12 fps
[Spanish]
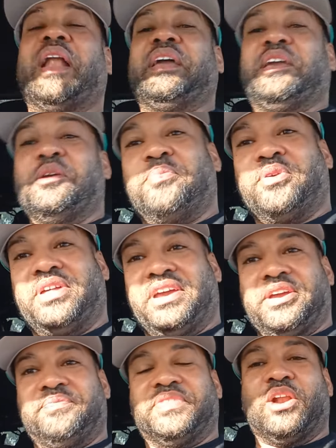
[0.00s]
al equipo
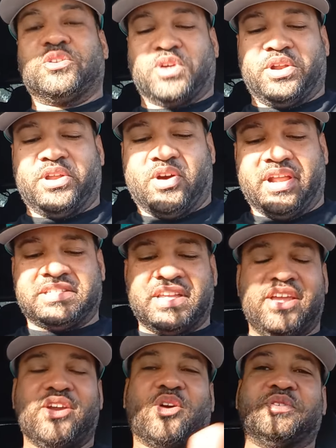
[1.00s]
de, de los Orioles,
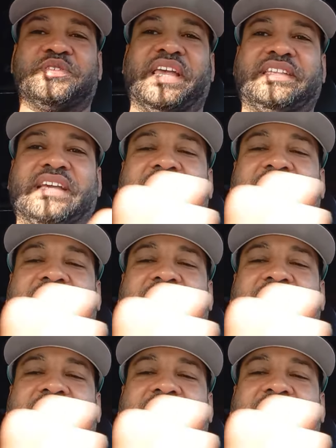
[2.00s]
con seis